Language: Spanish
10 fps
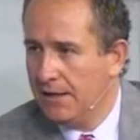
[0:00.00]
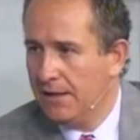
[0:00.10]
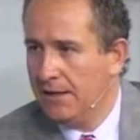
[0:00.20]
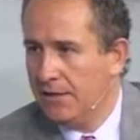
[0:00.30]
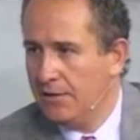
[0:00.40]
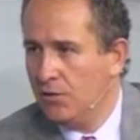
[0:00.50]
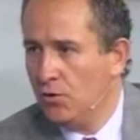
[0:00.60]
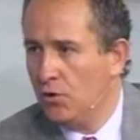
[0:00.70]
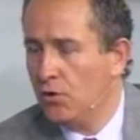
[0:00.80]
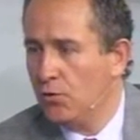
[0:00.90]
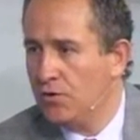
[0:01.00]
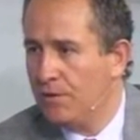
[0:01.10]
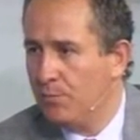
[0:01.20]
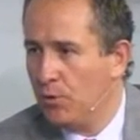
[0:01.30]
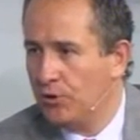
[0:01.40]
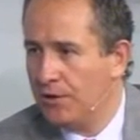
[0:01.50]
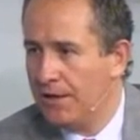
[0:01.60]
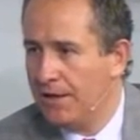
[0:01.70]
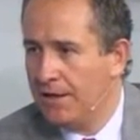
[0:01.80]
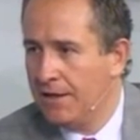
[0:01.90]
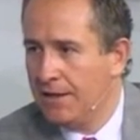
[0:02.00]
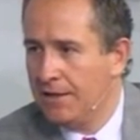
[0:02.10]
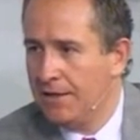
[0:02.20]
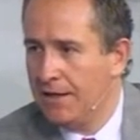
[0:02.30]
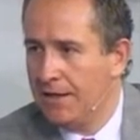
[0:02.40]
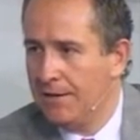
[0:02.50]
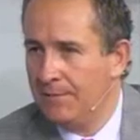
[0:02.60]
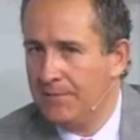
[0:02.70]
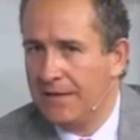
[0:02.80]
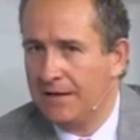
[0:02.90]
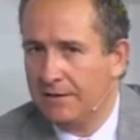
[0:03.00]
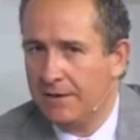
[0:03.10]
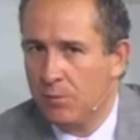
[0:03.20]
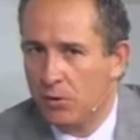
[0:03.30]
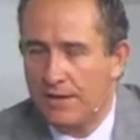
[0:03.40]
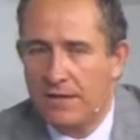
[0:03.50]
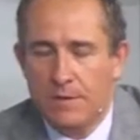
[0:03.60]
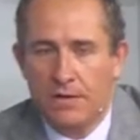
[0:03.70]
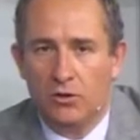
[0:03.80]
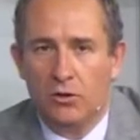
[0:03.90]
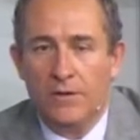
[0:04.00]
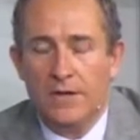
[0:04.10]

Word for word: eh, no con un deporte de extremo rendimiento.